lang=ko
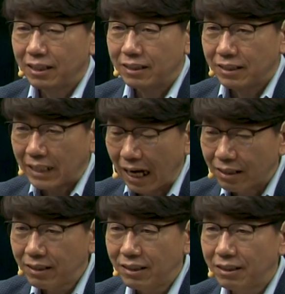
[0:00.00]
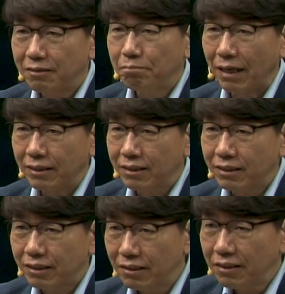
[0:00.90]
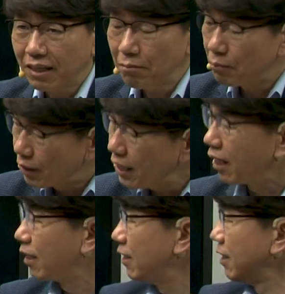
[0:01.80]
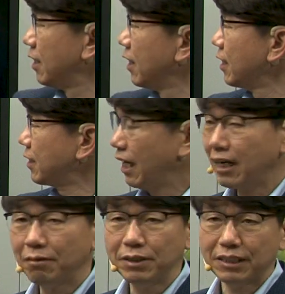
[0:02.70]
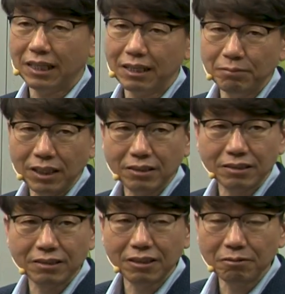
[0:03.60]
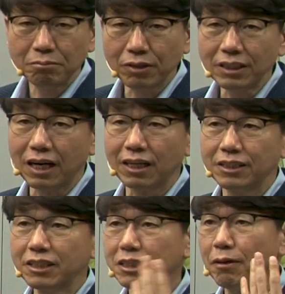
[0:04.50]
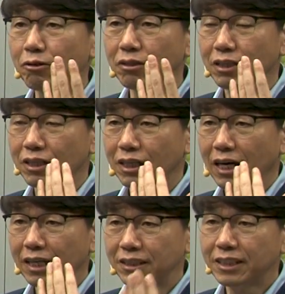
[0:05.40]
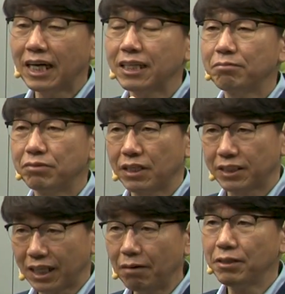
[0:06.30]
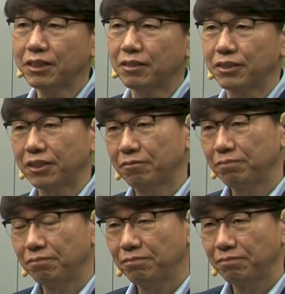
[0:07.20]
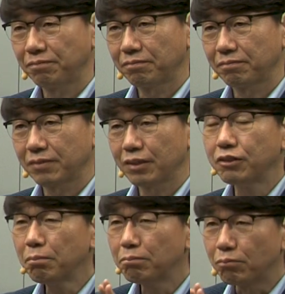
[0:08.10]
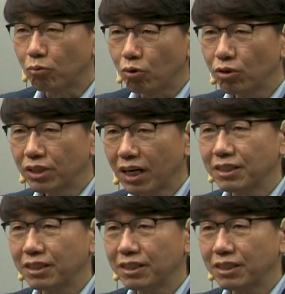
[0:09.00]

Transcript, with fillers: 나를 만드는 근거가 뭐냐? 사람이 사람 되는 근거는 뭐냐? 이것이 바로 하늘이 나에게 부여한 사명인 거죠. 그게 뭐냐